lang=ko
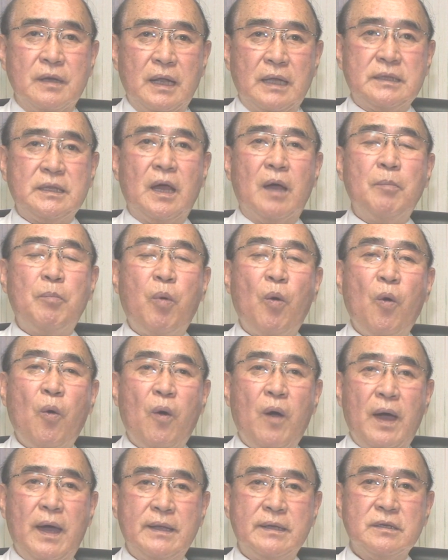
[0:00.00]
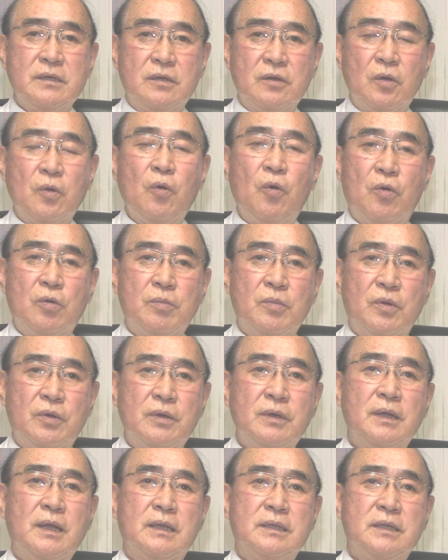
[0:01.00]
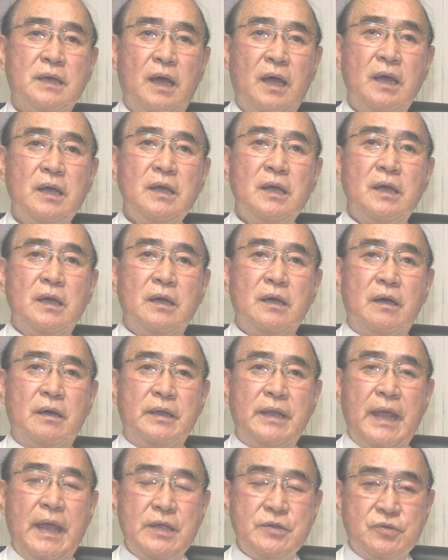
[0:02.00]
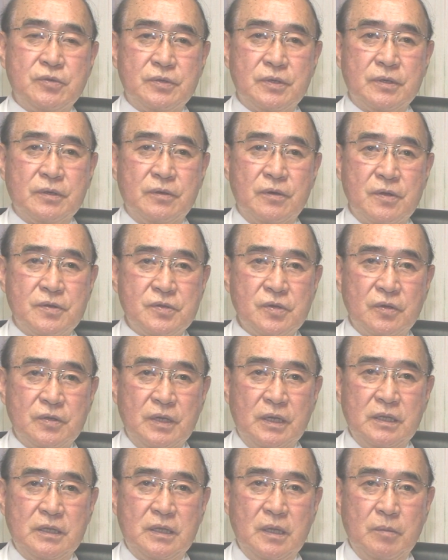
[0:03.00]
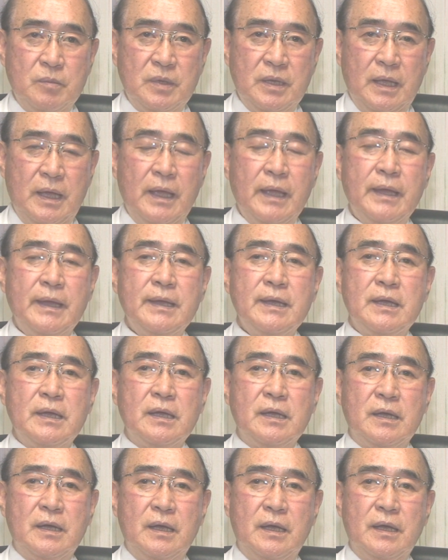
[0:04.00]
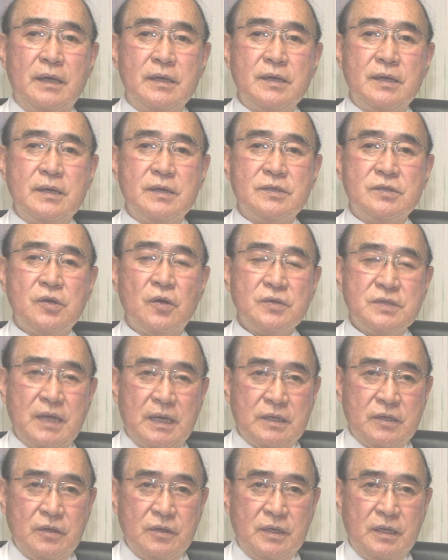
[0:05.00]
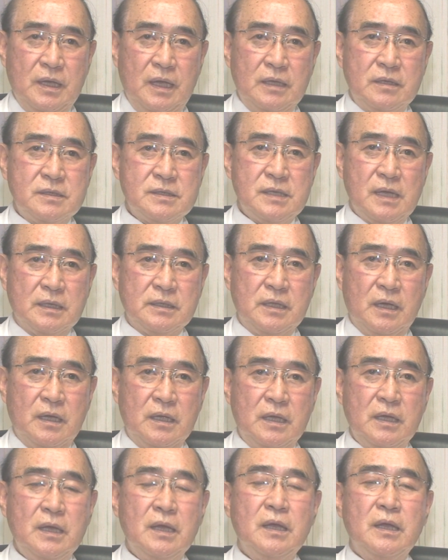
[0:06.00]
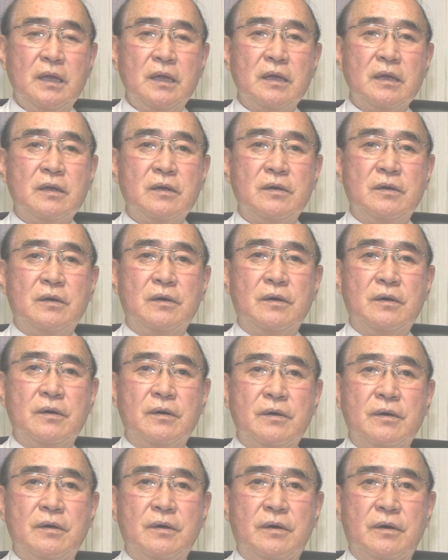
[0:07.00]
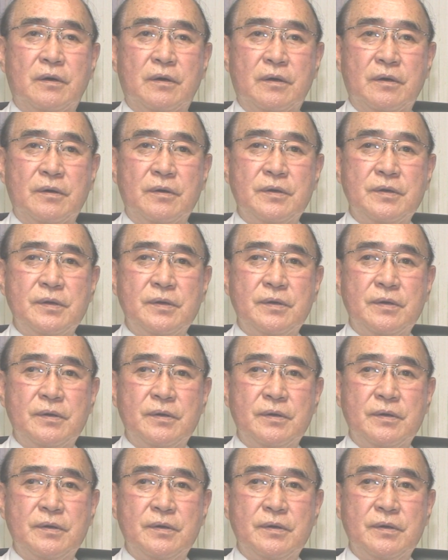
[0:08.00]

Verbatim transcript: 갖다가 보호하는 그런 호르몬을 갖다 내주는 그런 선이기 때문에 에, 청장년기에는 상당히 그, 어,